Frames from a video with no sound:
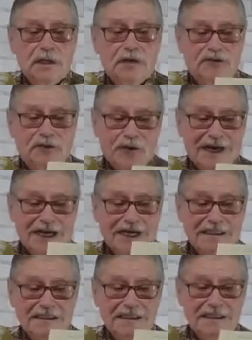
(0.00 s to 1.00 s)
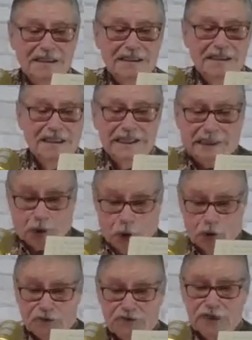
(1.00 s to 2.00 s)
serein et
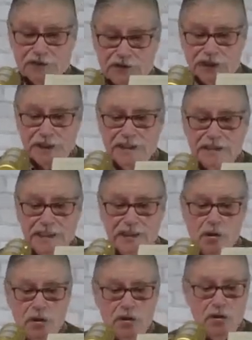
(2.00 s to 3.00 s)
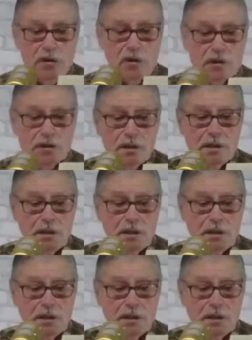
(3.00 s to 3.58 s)
concentré dès lors,